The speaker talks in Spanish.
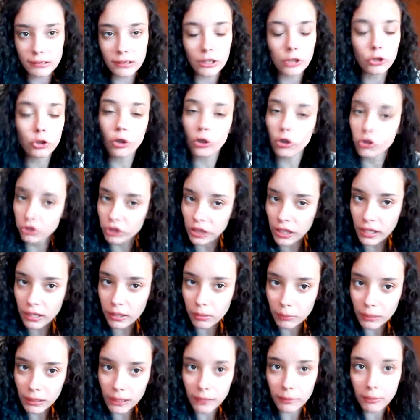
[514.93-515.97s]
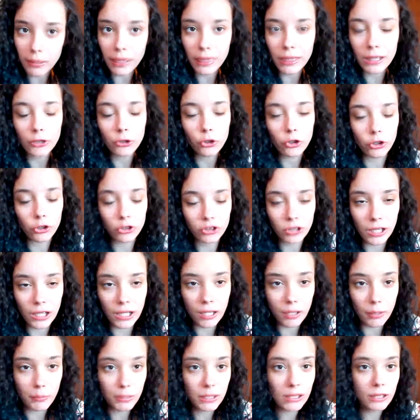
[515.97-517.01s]
todo sale de mi cabeza, todo sale
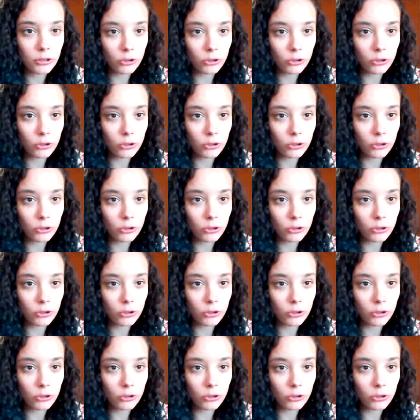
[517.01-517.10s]
de mí,